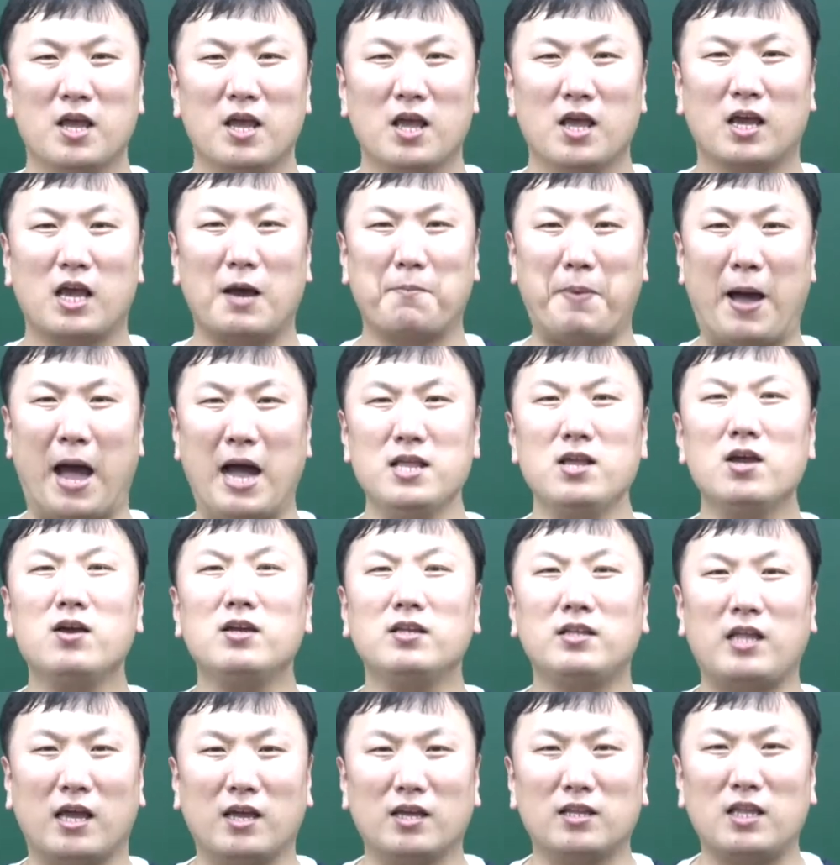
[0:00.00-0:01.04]
그러니까 반영이
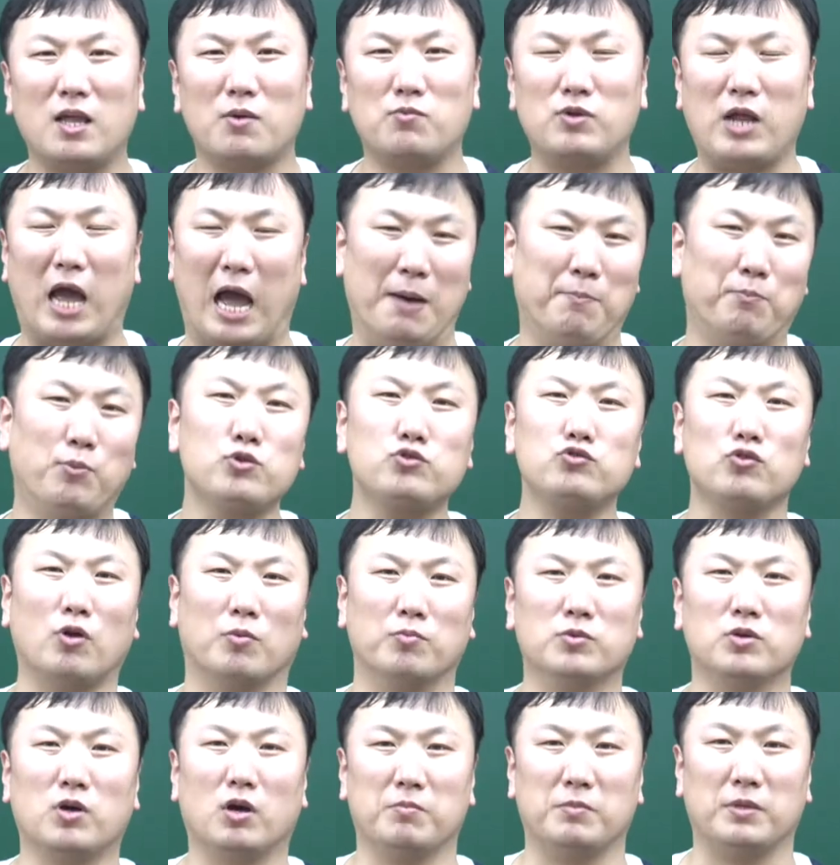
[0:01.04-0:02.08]
되기 때문에 안 볼 수는
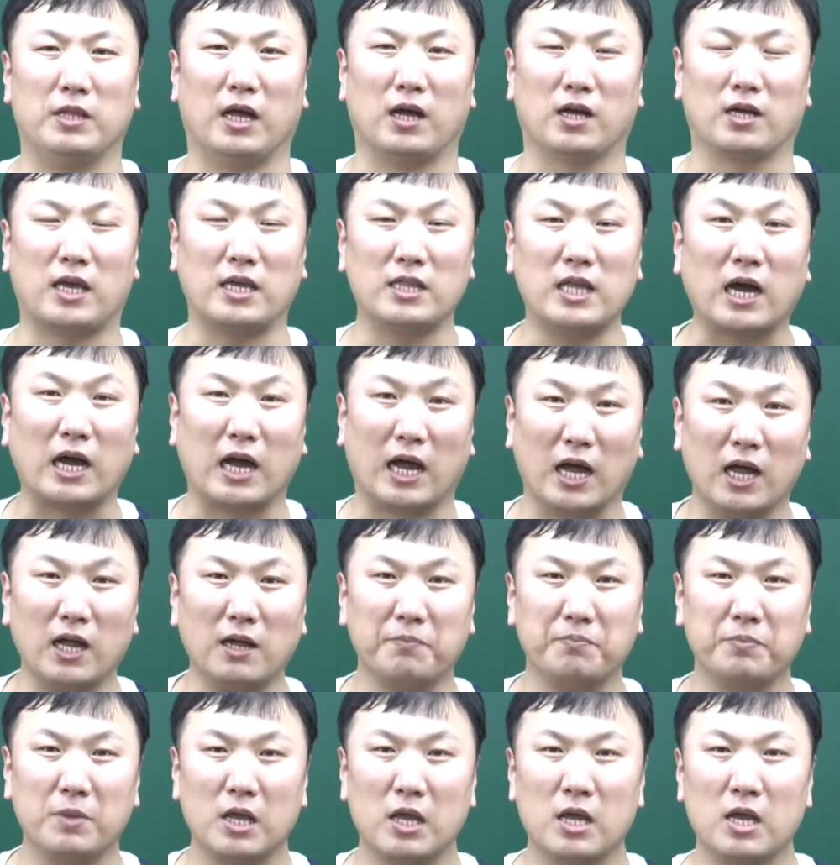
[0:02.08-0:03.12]
없는 겁니다. 게다가
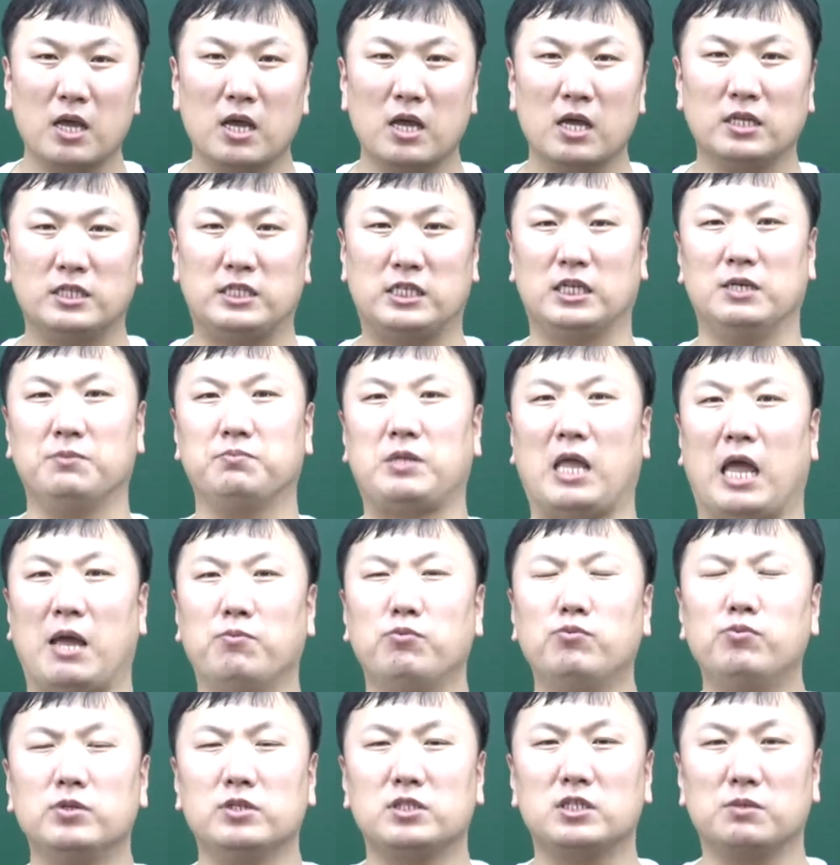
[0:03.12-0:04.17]
지금
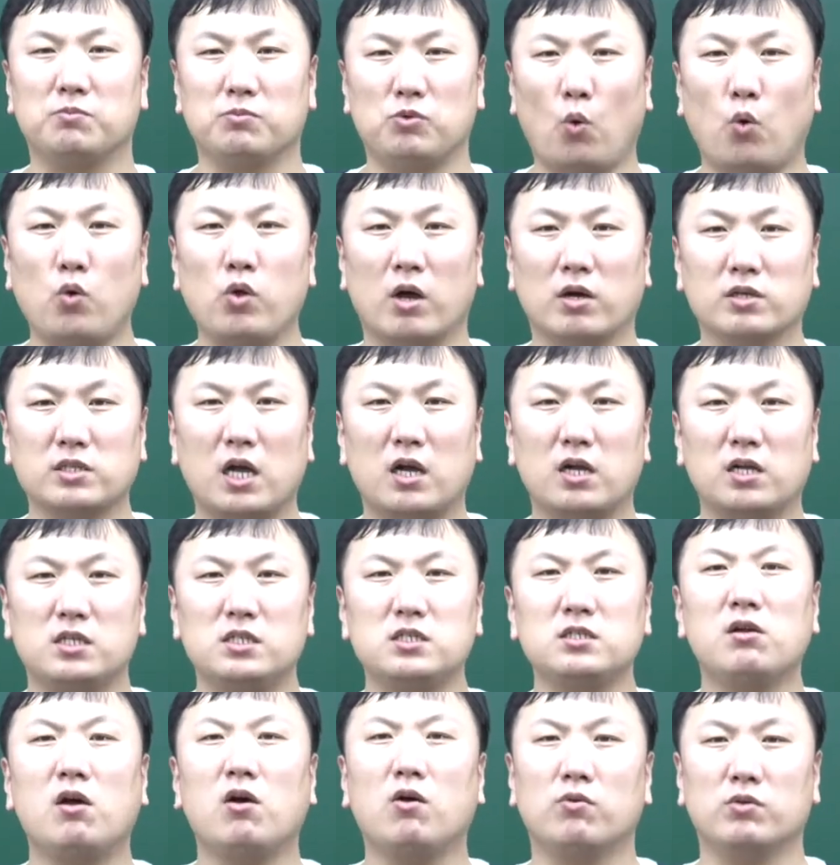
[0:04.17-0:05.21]
대부분 지금 요 영상을
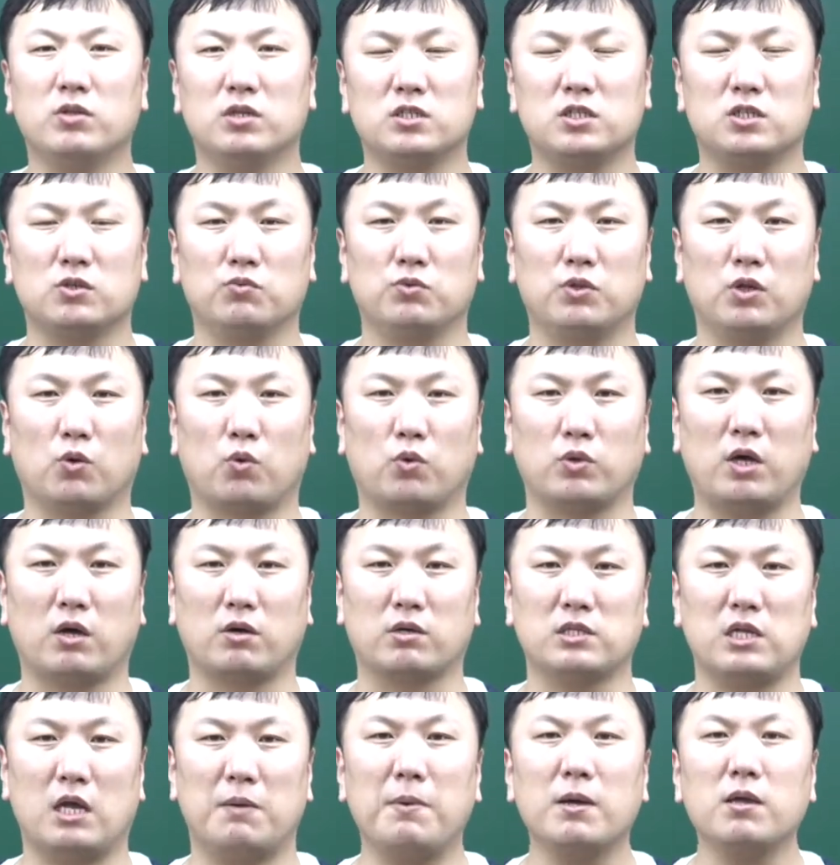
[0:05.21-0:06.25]
시청하고 있는 친구들이 고등학교
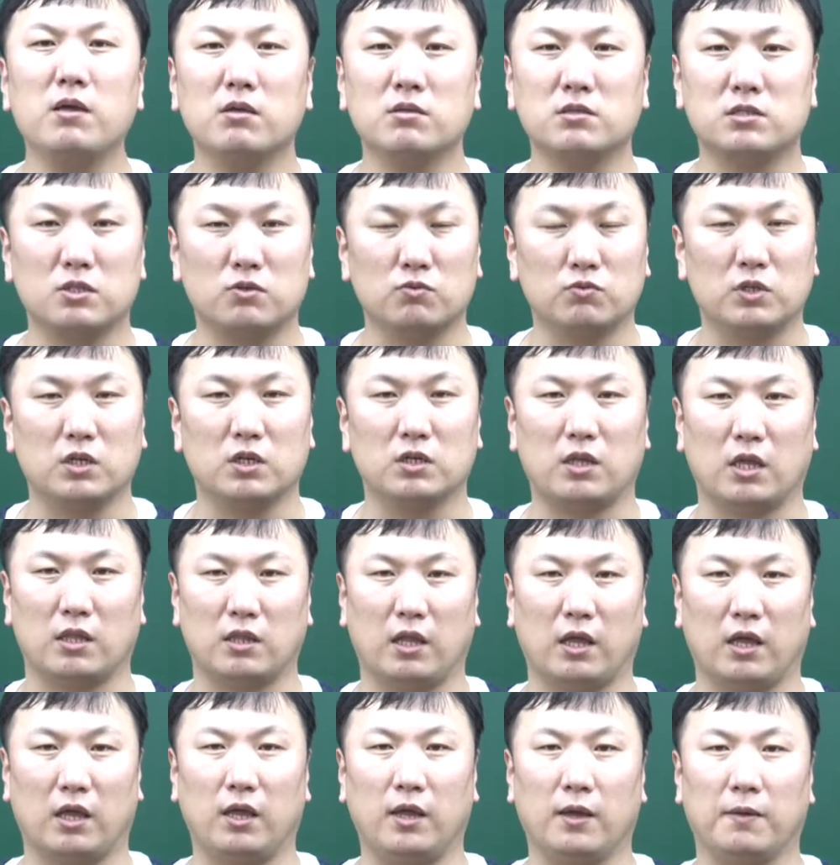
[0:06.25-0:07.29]
3학년 친구들일
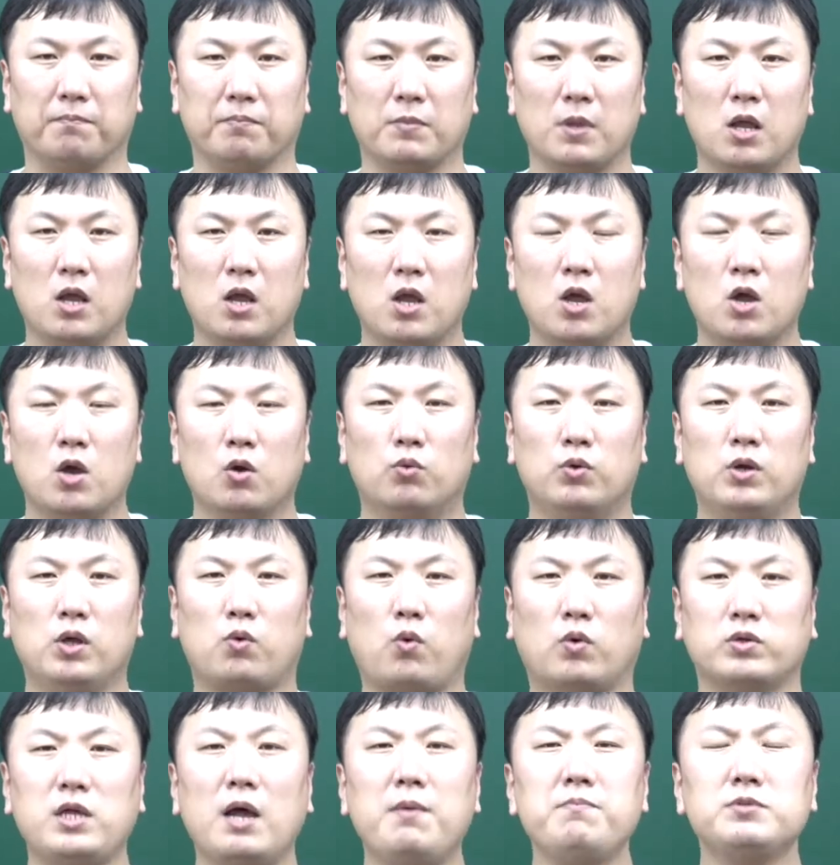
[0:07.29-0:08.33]
텐데, 우리
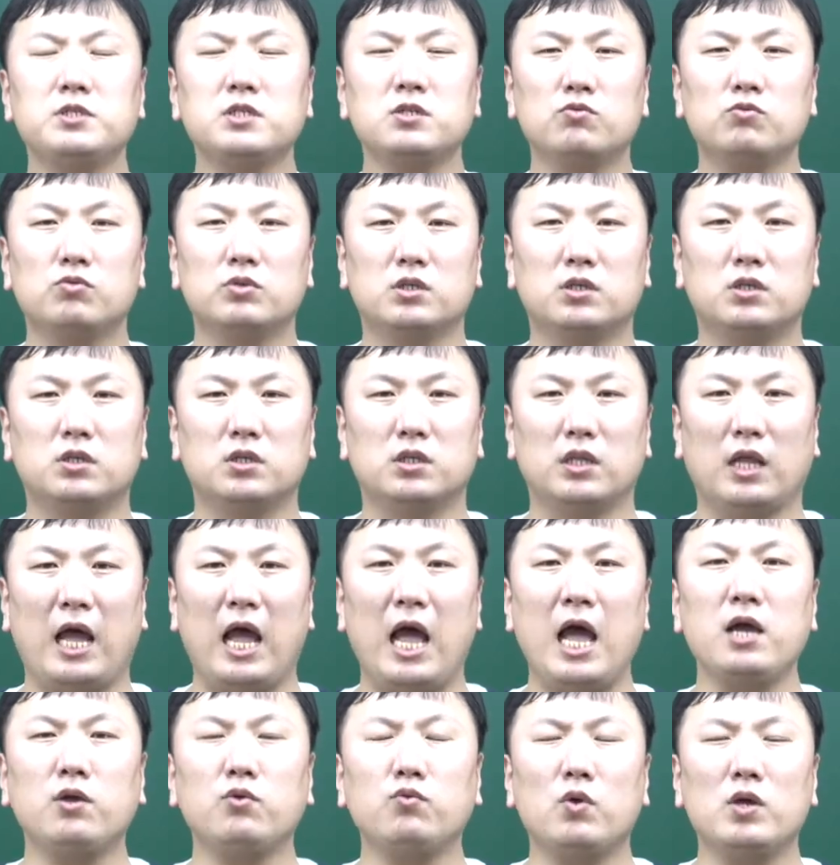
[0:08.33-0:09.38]
고3 친구들은
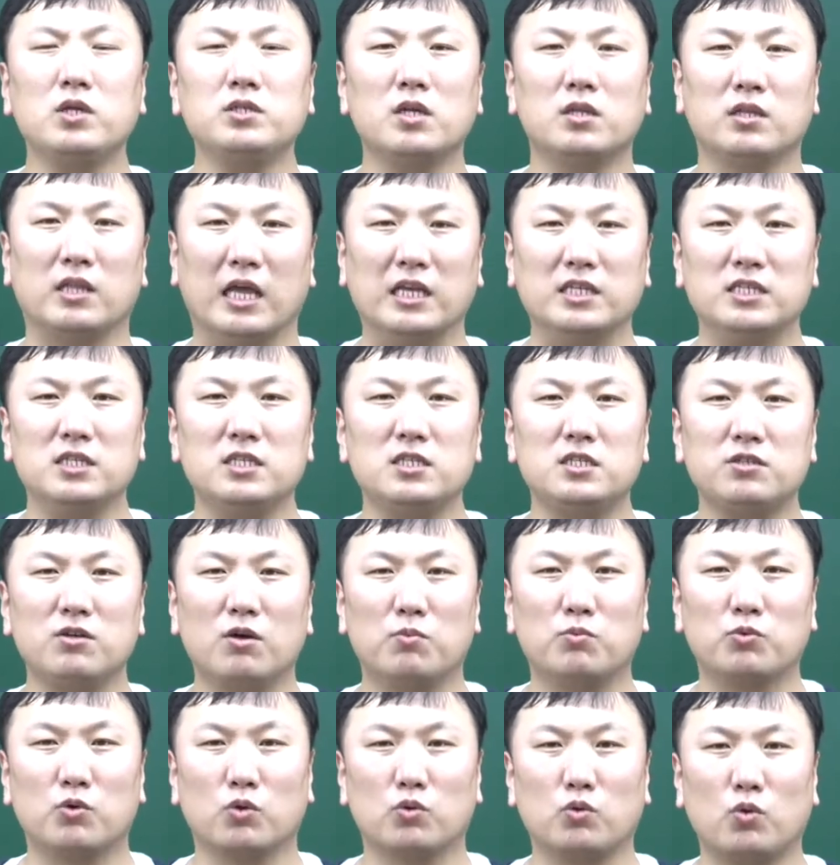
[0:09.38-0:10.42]
학교에서 내신
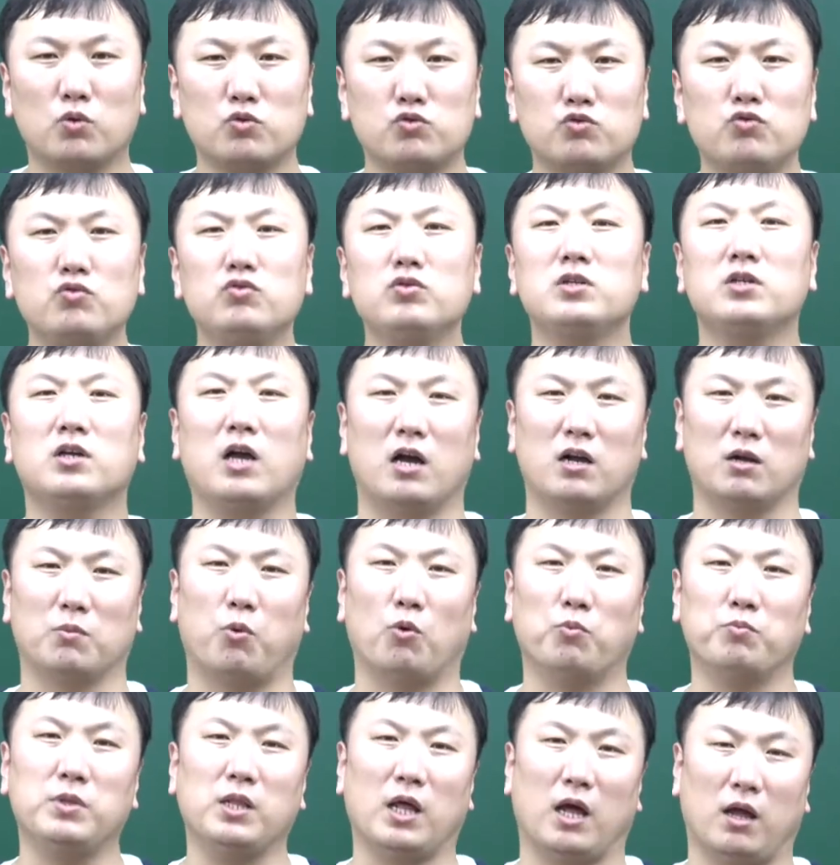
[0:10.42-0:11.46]
시험으로도 수능특강을
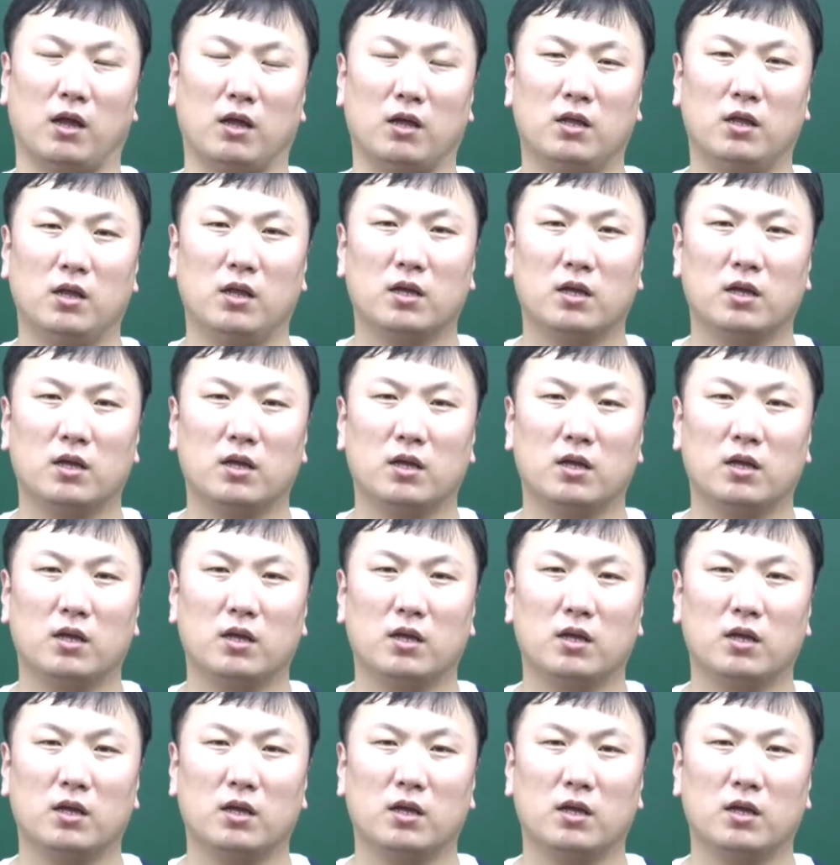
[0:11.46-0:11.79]
봅니다.